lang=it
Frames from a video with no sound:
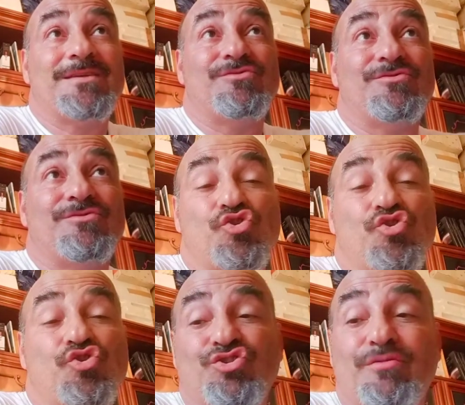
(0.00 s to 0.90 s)
non sono
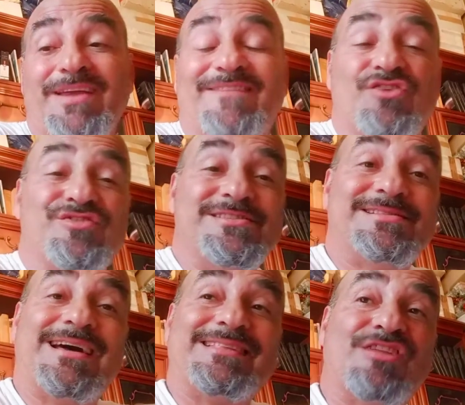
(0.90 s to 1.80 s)
secondo me
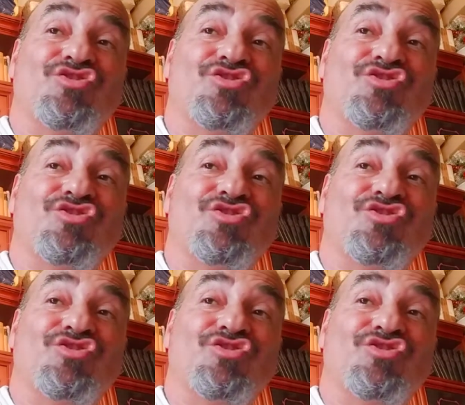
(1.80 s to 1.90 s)
valorizzate a